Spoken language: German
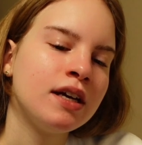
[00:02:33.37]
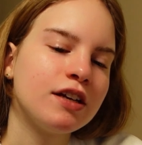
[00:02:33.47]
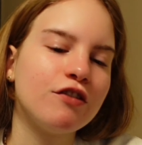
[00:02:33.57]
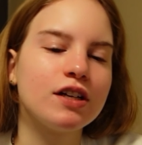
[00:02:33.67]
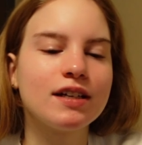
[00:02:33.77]

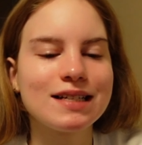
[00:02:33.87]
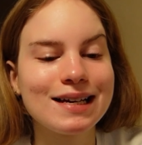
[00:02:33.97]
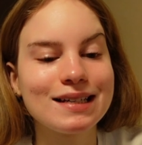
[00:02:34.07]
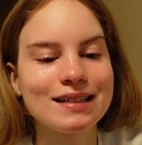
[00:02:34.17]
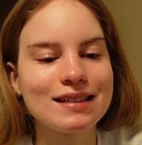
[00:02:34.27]
Ich wollte das
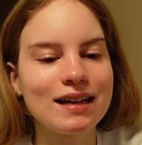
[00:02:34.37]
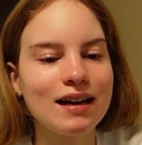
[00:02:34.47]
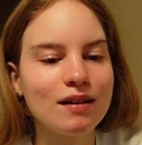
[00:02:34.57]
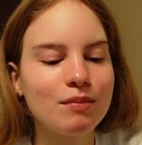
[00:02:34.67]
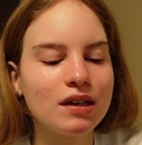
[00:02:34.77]
eigentlich jetzt
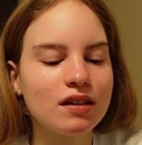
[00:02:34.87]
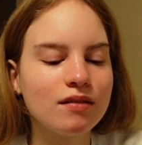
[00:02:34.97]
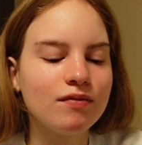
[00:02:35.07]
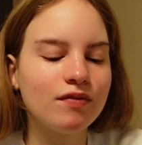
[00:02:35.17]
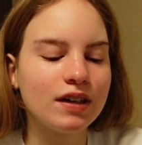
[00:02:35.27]
gerade
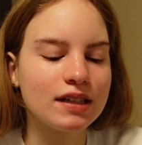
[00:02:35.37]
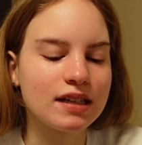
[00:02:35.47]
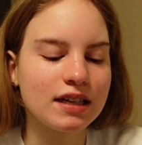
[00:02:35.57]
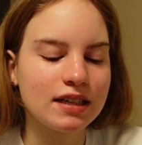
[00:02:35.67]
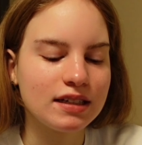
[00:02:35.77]
machen, weil das
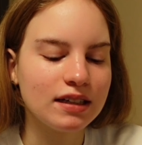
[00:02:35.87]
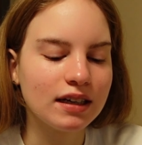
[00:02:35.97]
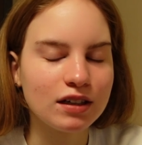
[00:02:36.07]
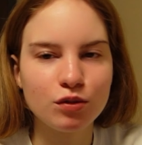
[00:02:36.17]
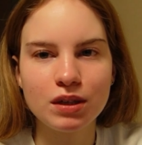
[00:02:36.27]
eigentlich
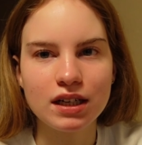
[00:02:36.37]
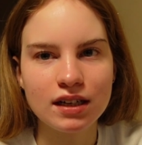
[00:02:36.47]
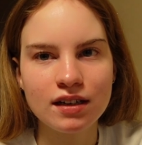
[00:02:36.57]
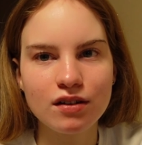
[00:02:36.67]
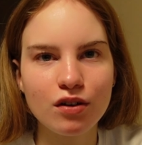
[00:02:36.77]
direkt über der
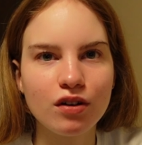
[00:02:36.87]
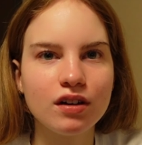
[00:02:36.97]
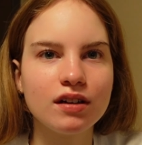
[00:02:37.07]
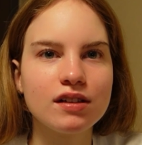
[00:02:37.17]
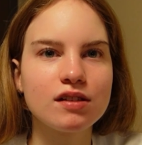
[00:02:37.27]
Clinton Hall
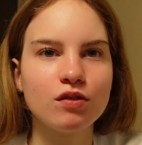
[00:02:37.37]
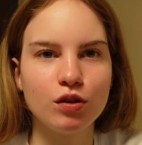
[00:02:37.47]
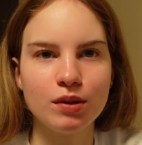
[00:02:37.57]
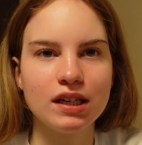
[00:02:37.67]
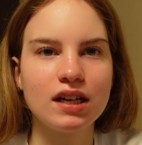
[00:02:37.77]
ist oder
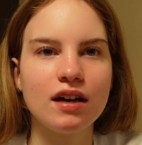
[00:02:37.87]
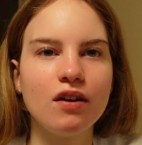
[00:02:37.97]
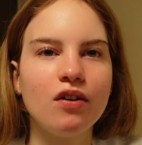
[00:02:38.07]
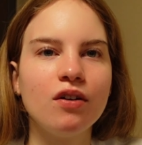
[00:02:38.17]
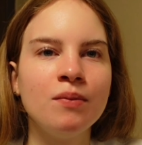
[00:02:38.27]
über der
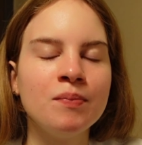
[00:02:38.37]
Dining Hall.